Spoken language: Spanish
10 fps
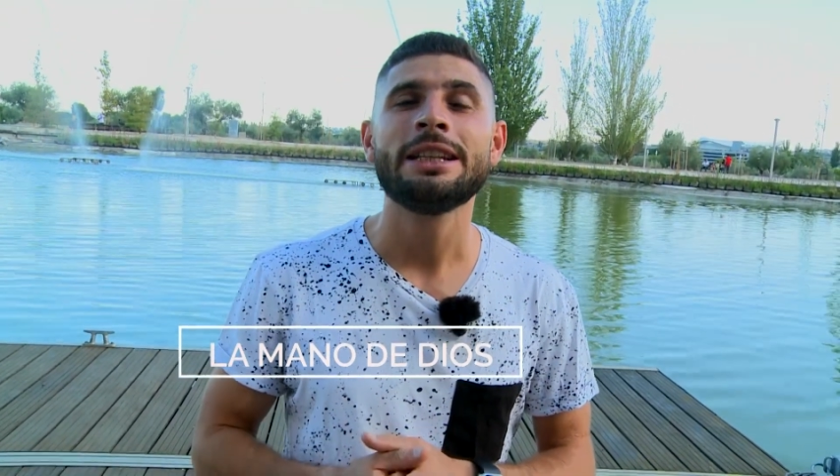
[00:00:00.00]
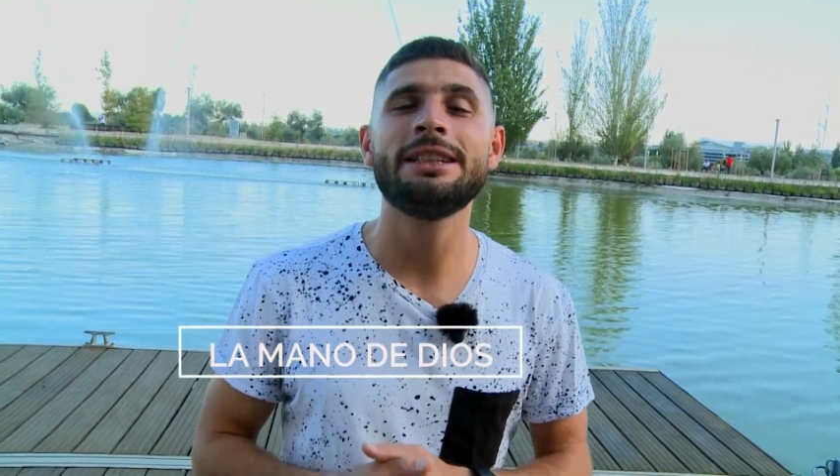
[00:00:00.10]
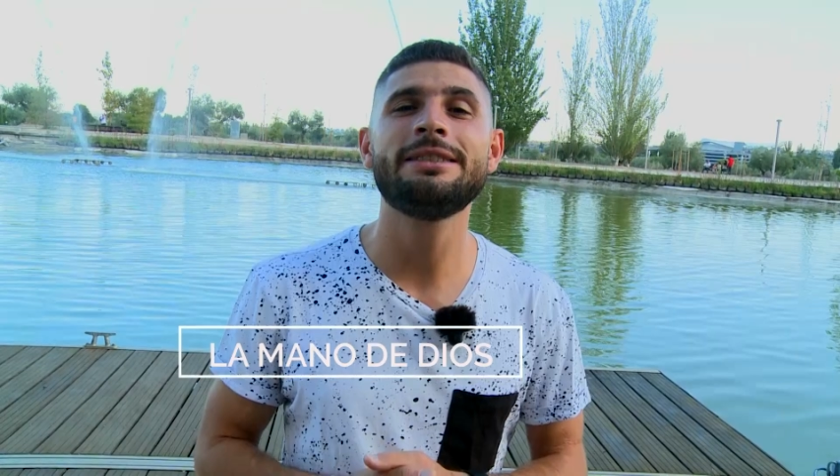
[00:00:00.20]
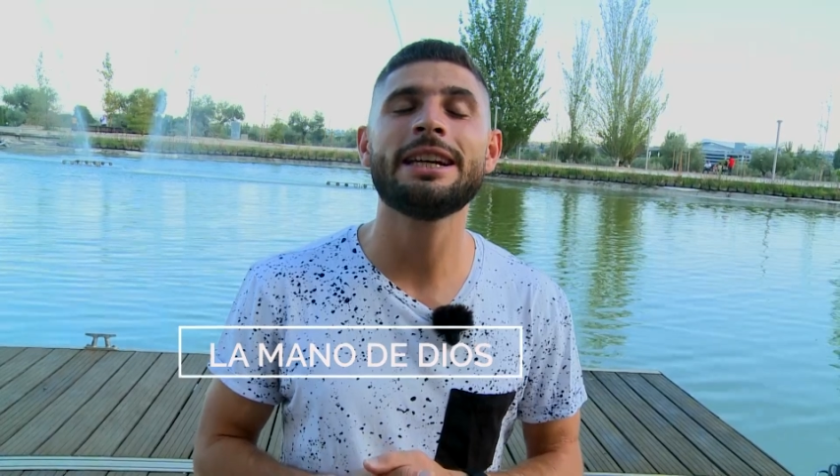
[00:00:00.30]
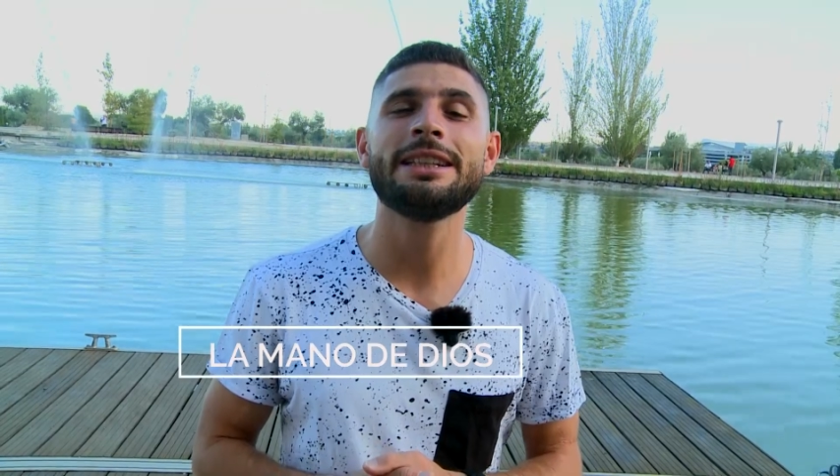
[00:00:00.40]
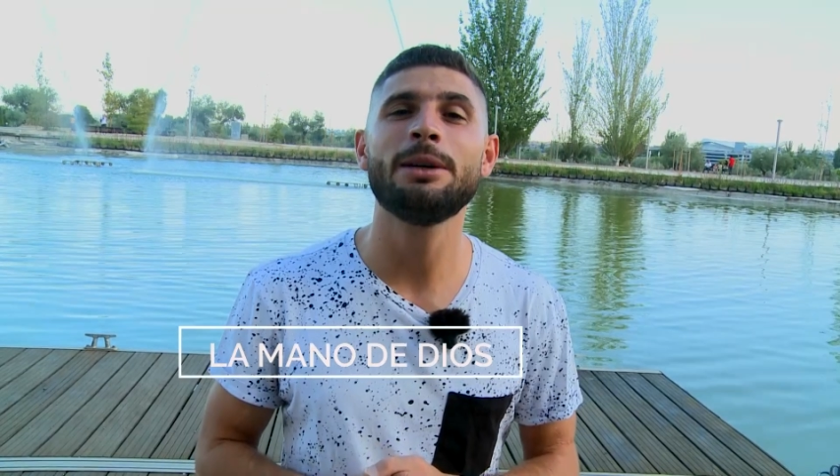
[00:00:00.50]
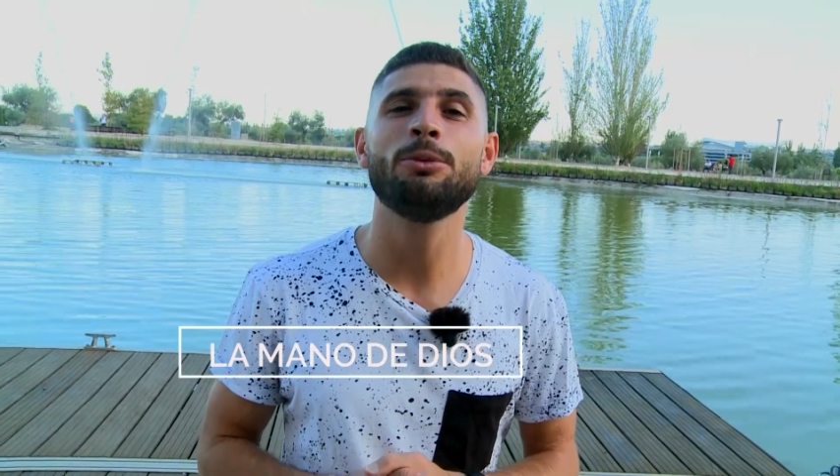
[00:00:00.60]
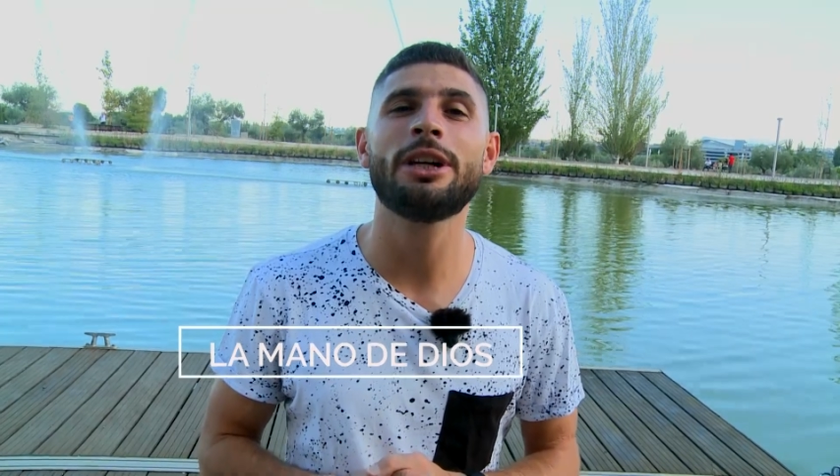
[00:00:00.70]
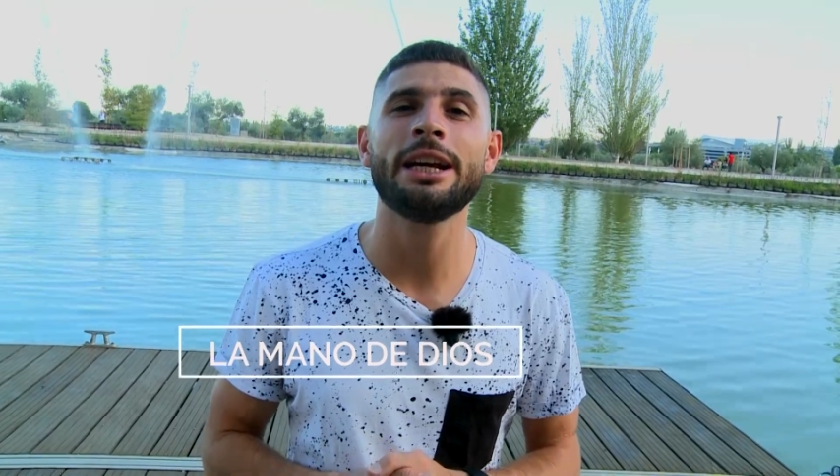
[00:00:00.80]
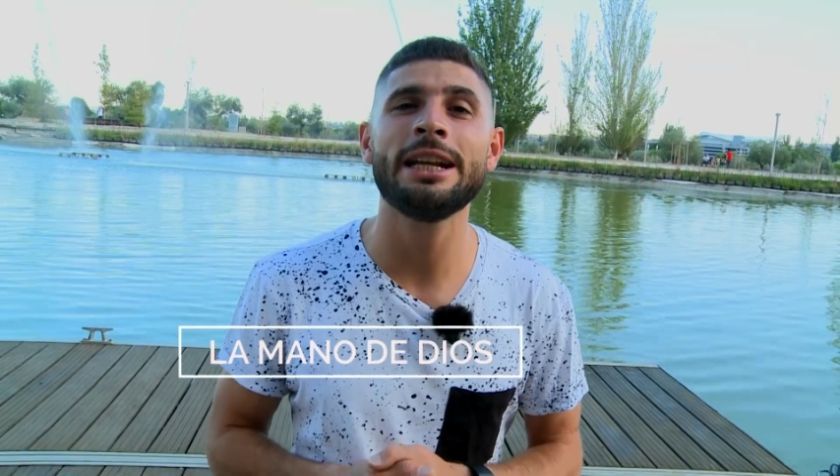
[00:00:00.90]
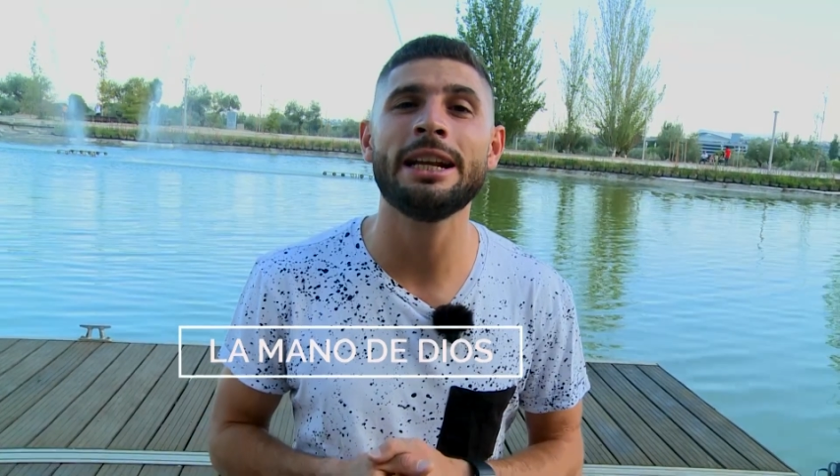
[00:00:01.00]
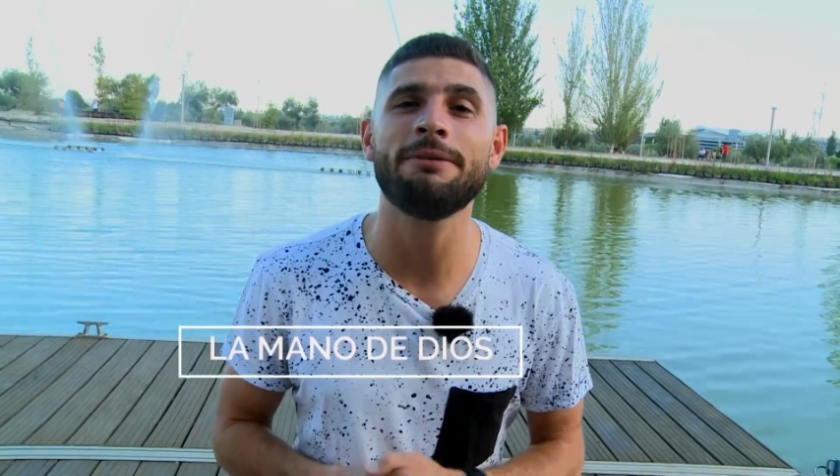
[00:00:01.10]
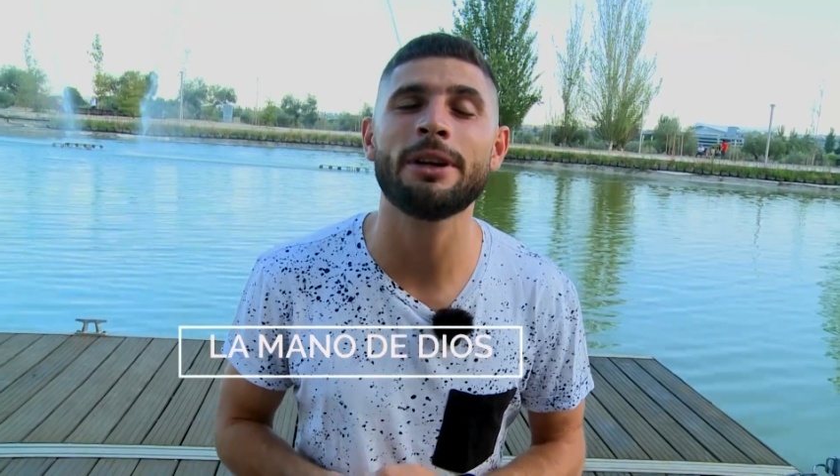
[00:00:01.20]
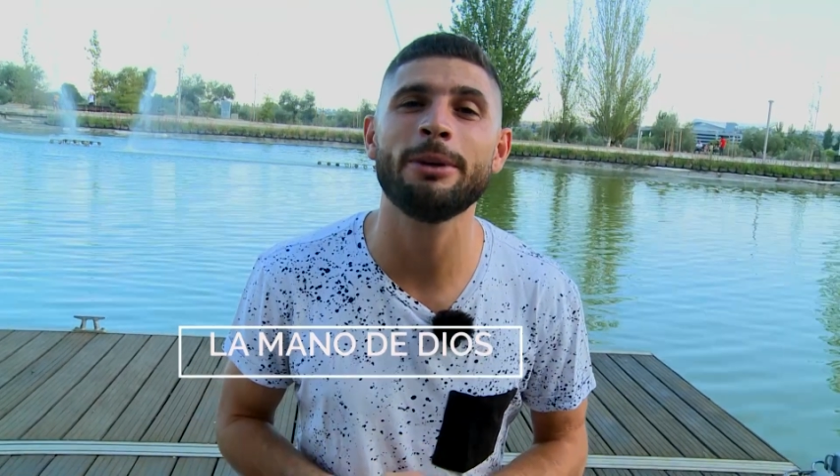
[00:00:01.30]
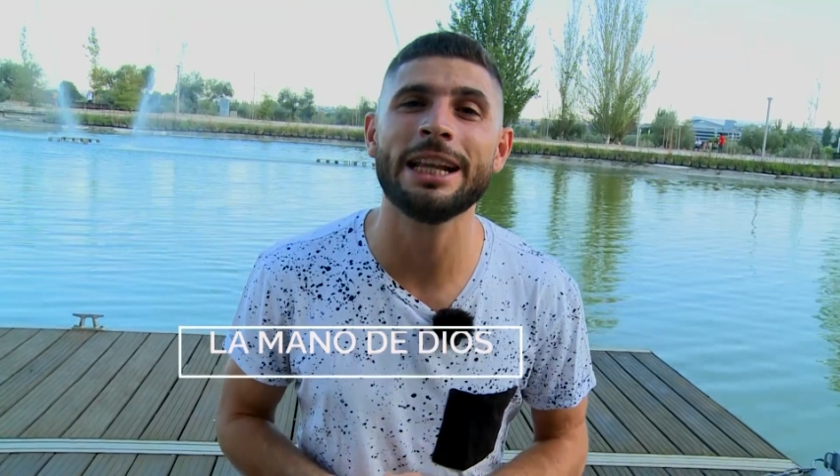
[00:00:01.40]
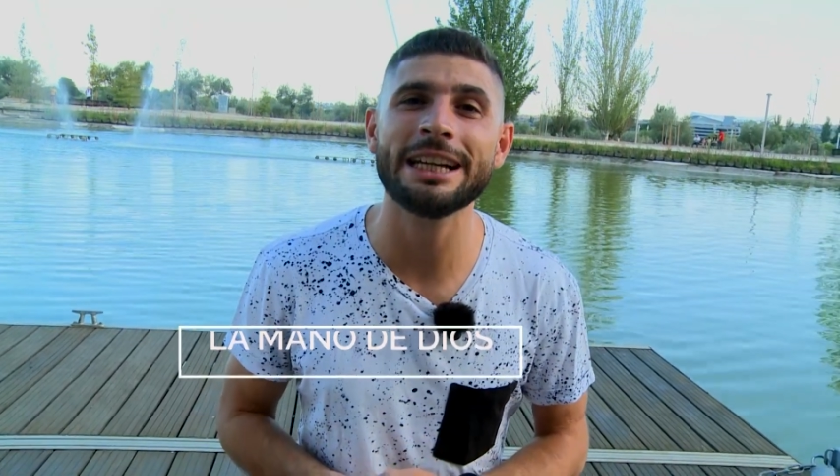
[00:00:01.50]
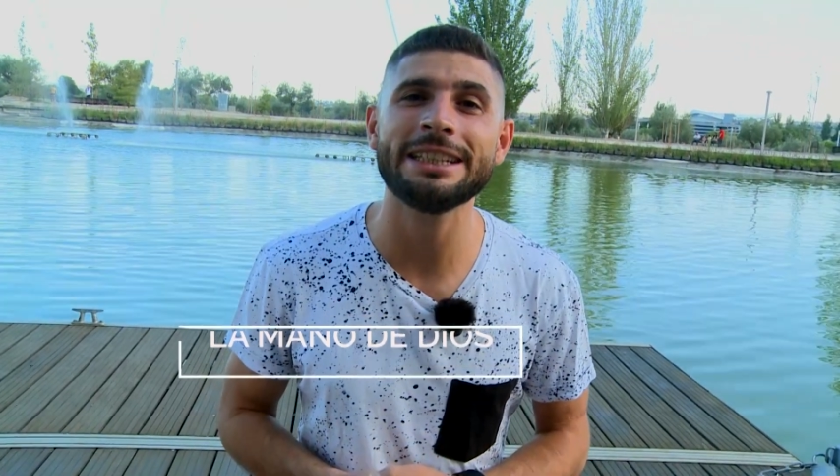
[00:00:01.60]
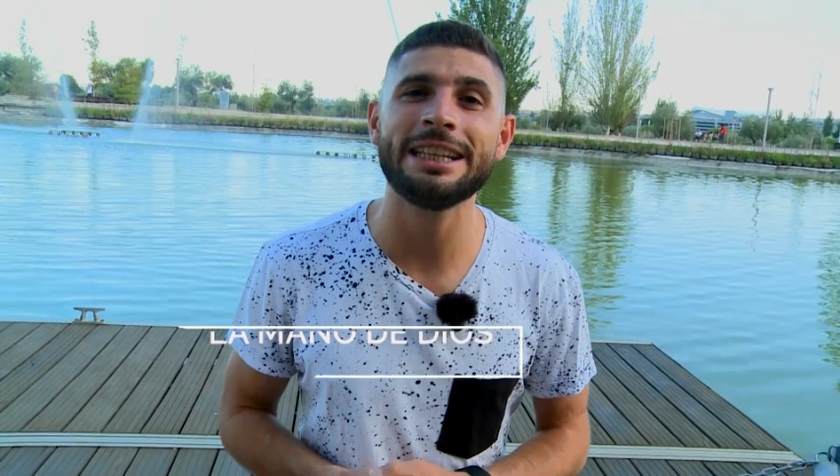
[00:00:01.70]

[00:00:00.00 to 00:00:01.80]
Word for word: Dice que esta mujer la enfermedad que